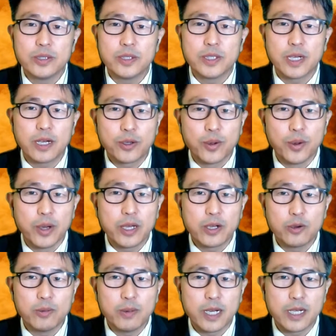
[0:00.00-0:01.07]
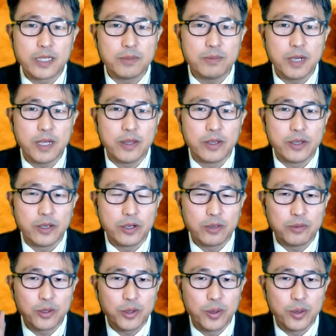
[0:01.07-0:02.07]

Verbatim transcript: 제가 교회라고 말하지만 여러분